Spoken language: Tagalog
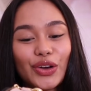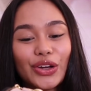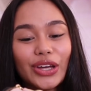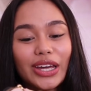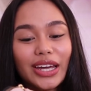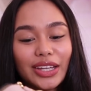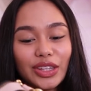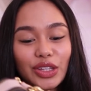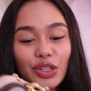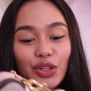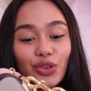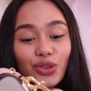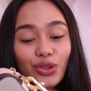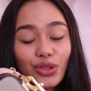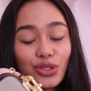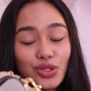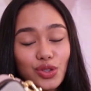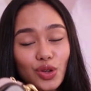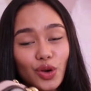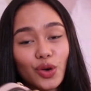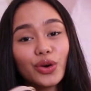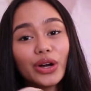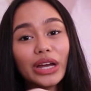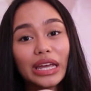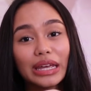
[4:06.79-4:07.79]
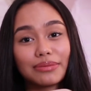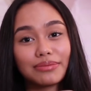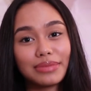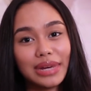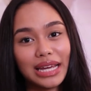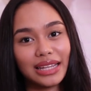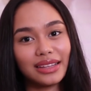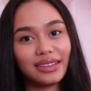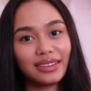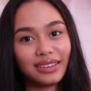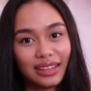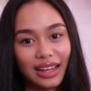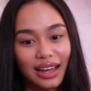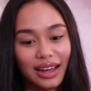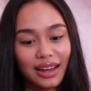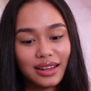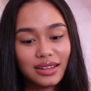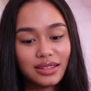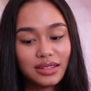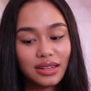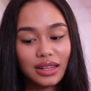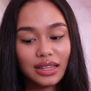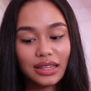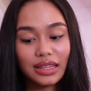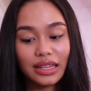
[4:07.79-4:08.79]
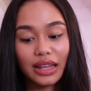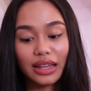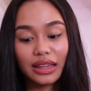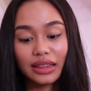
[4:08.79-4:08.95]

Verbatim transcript: ito yung gusto kong ibenta kasi